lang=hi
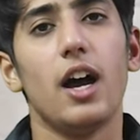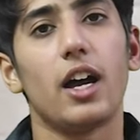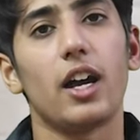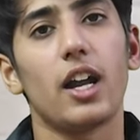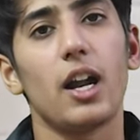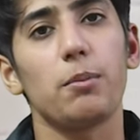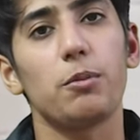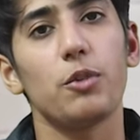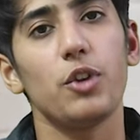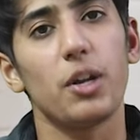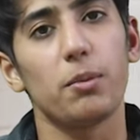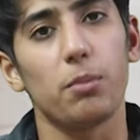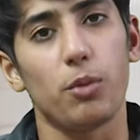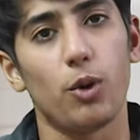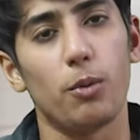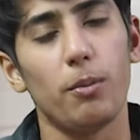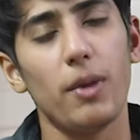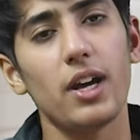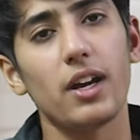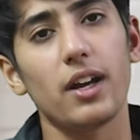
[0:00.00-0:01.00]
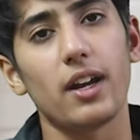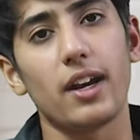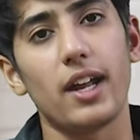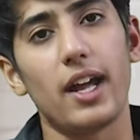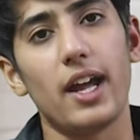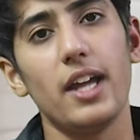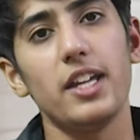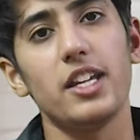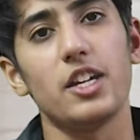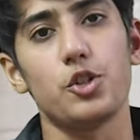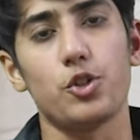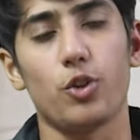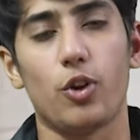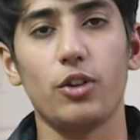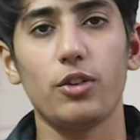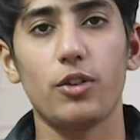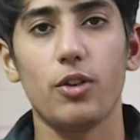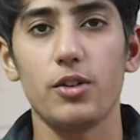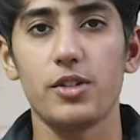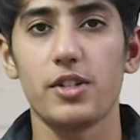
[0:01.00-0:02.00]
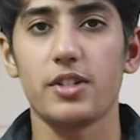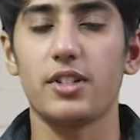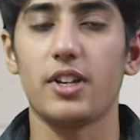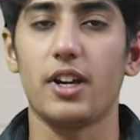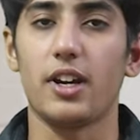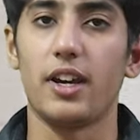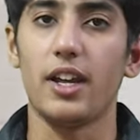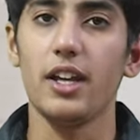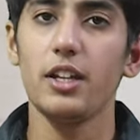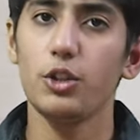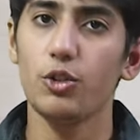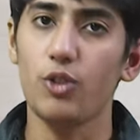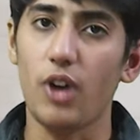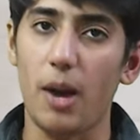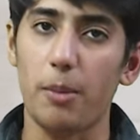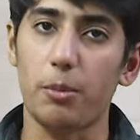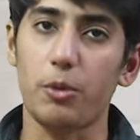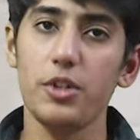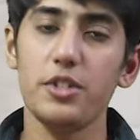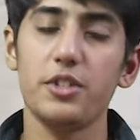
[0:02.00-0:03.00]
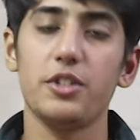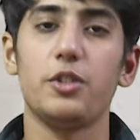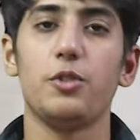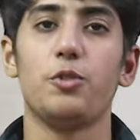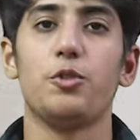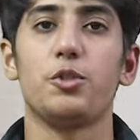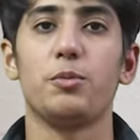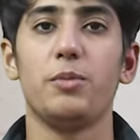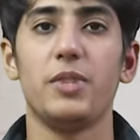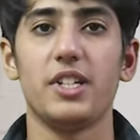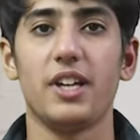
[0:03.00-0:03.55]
अगर आपको डिप्लोमा करना है या शॉर्ट कोर्सेज करने हैं तो आपको इंस्टीट्यूट्स